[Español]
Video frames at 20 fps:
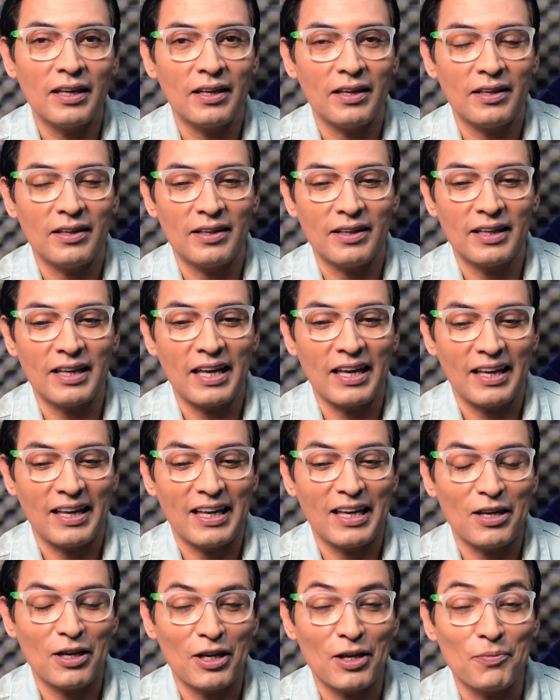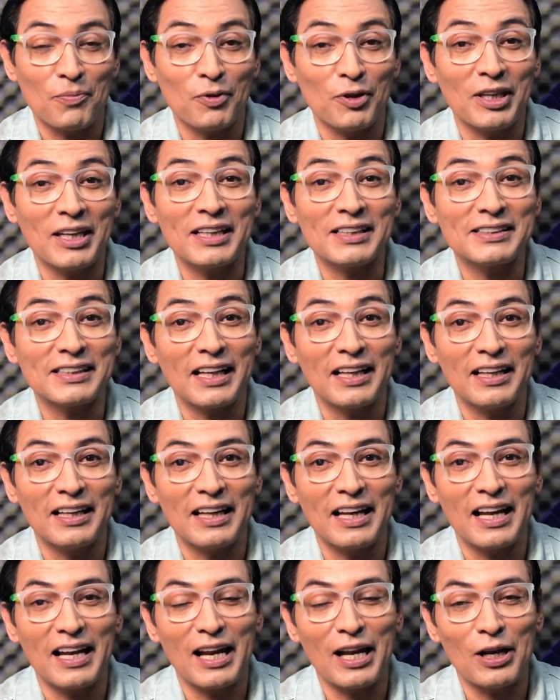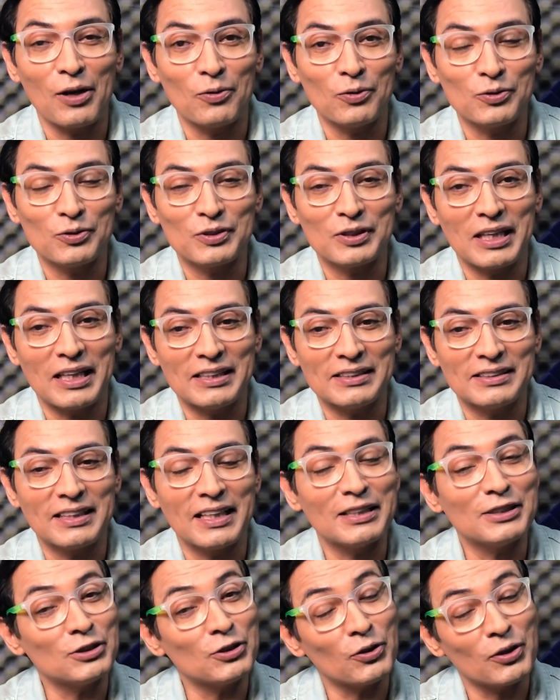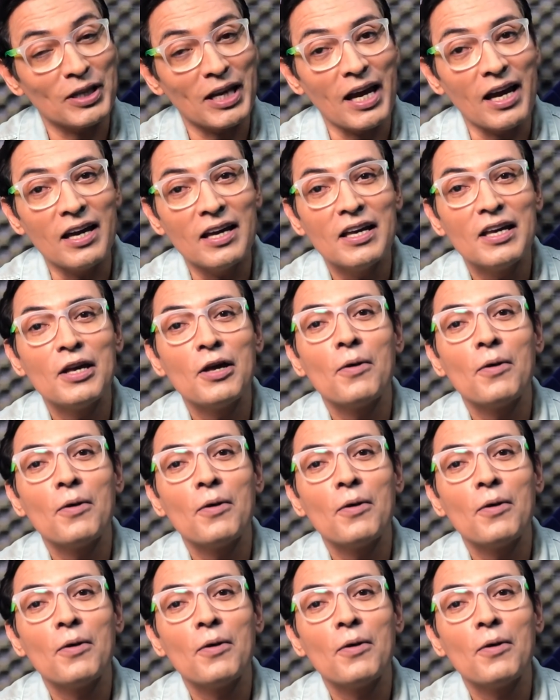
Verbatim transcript: eh, que, pudiera salir a la luz esta historia.